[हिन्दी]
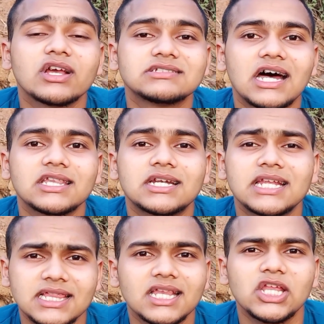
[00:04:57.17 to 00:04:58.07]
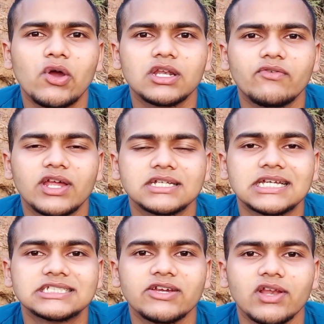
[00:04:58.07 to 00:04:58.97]
के साथ दिल दे दिए अगले पहले
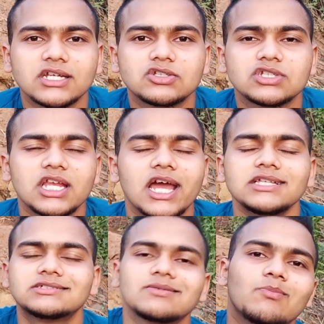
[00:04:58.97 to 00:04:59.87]
तो चलिए गाइज